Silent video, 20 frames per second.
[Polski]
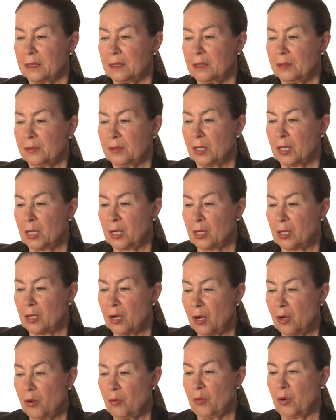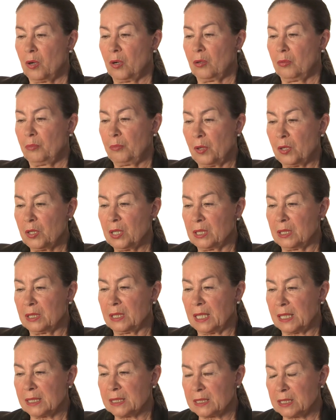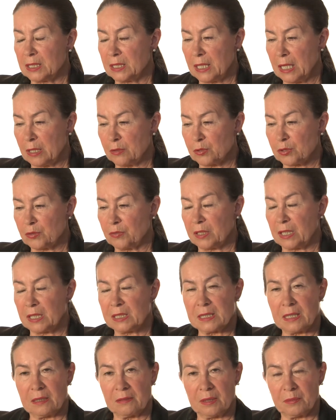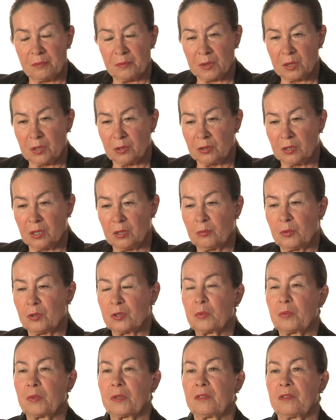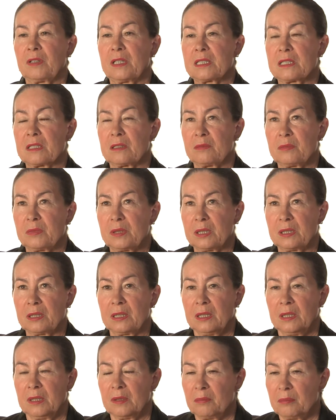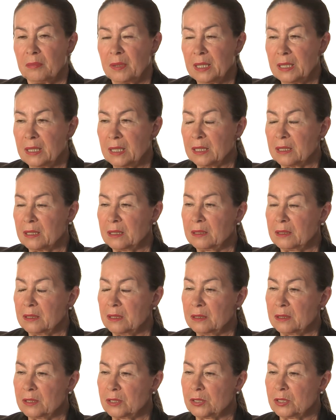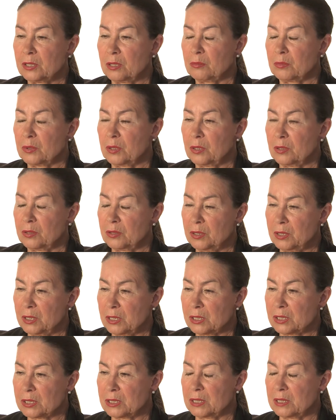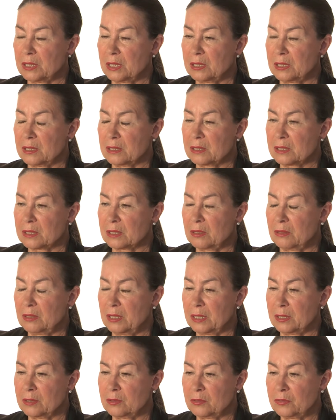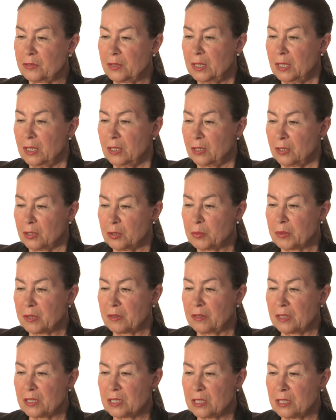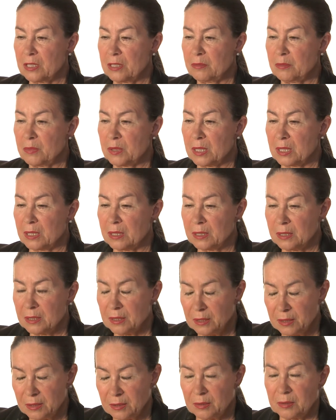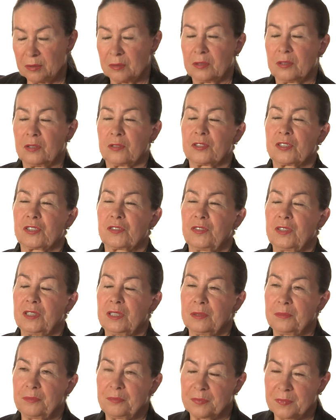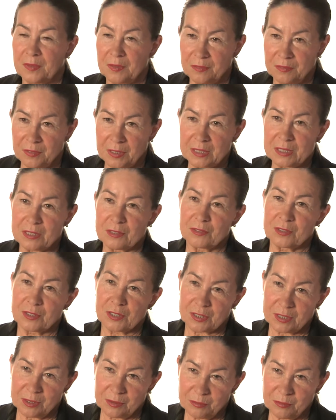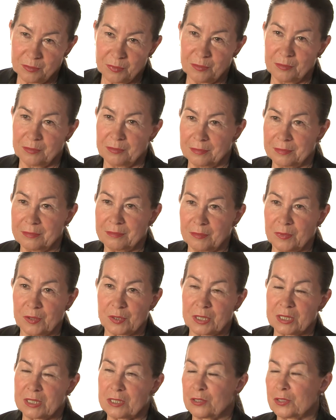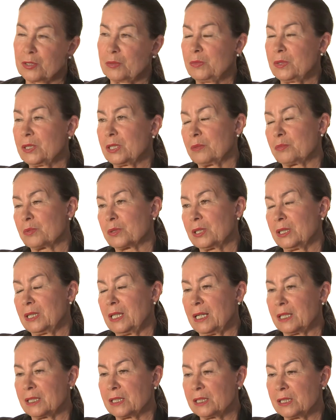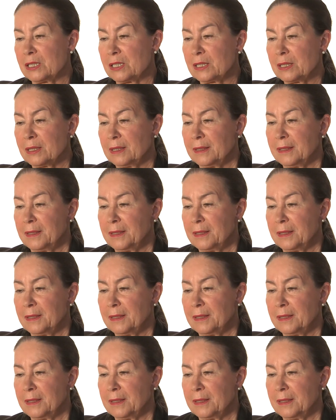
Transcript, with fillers: I koło po 11 ja już wracałam do domu, odprowadzał mnie Benek Ziomko i jeszcze jeden z kolegów. Odprowadzili mnie do drzwi, wiedząc, że może coś mi się przydarzyć.